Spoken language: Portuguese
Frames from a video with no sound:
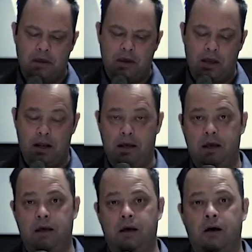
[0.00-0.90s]

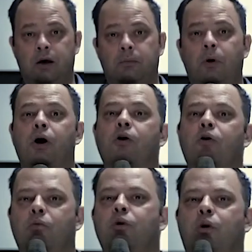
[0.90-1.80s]
Ele morreu
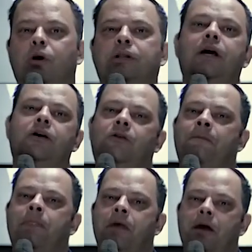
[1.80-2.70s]
como um cordeiro,
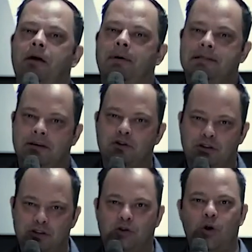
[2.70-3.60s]
mas
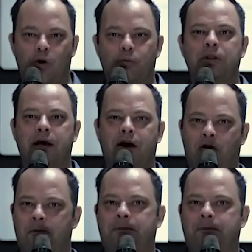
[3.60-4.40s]
ressuscitou como um leão.